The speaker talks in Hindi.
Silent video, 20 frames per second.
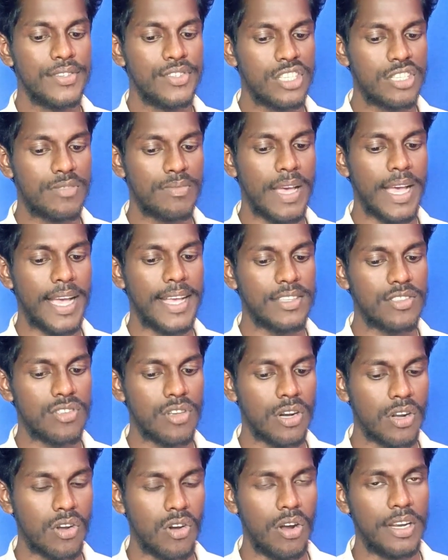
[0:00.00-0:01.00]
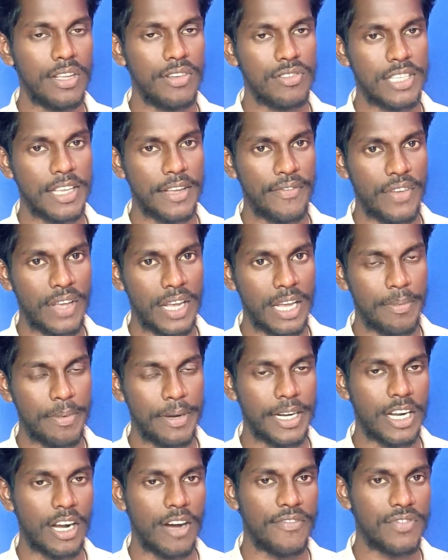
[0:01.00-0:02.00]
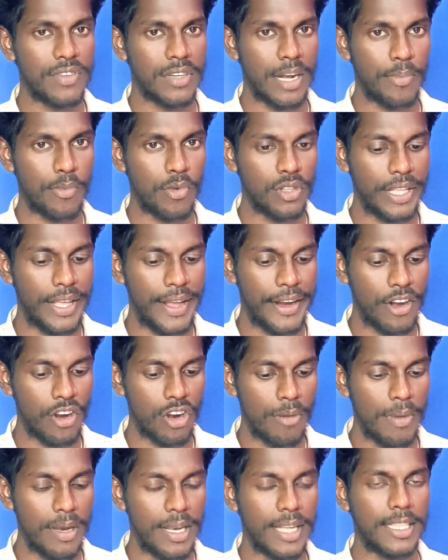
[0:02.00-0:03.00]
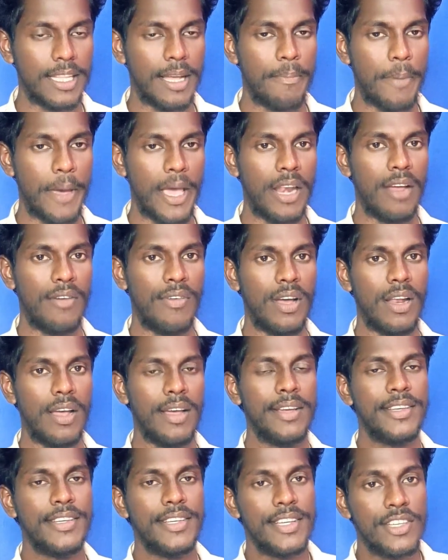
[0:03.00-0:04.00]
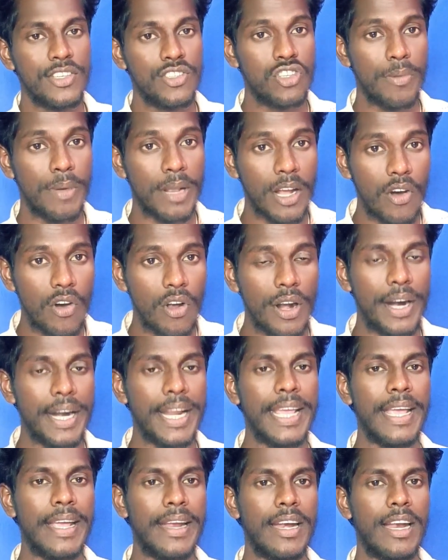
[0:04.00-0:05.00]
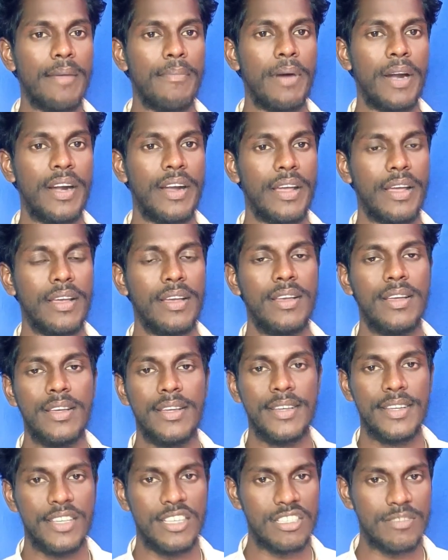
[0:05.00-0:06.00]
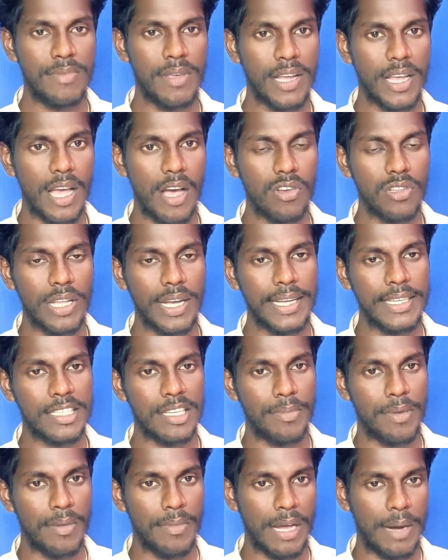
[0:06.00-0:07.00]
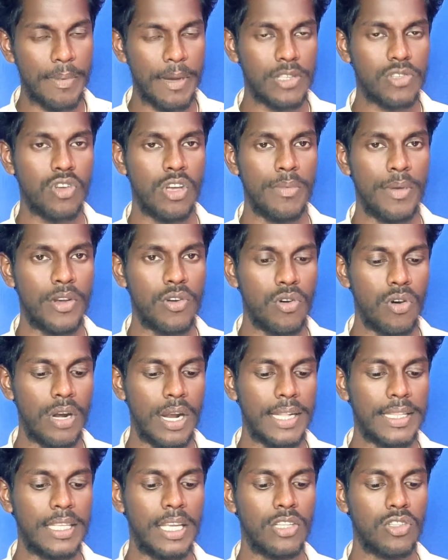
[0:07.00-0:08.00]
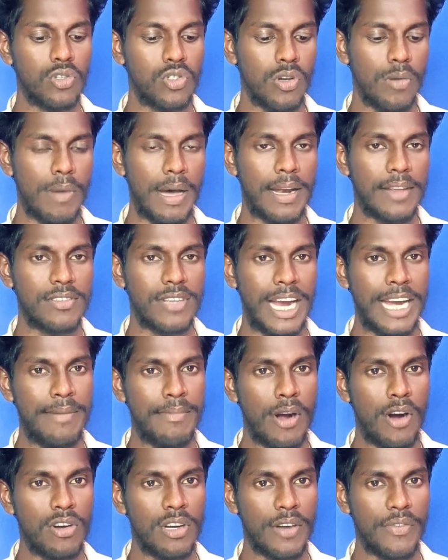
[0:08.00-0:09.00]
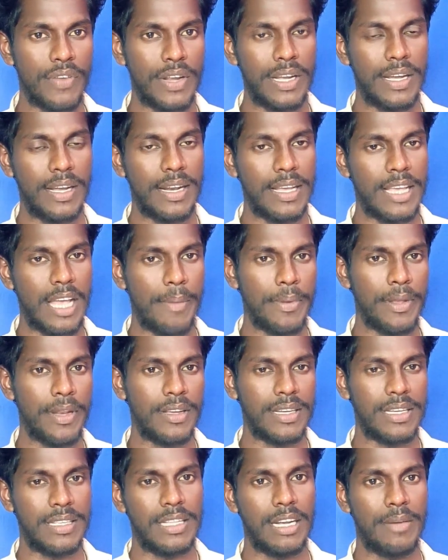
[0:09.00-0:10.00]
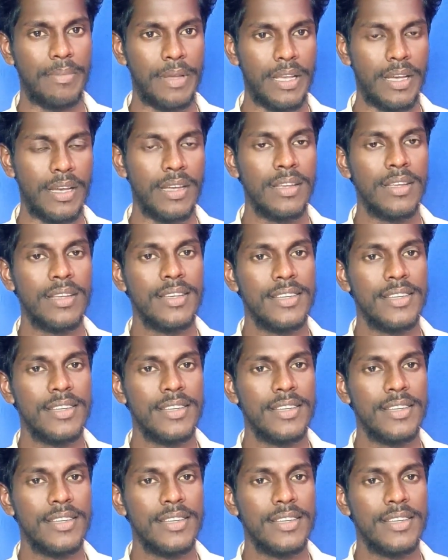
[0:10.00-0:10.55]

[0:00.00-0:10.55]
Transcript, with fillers: जिसमें आंसर कॉल यूजिंग फिंगरप्रिंट का ऑप्शन आपको देखने को मिल जाता है पहला वाला जो मेरा ऑलरेडी इनेबल्ड है इसमें क्या होता है कि जब भी हमारे पास कोई भी कॉल आती है तो जो हमारा साइड माउंटर फिंगर है या फिर किधर भी है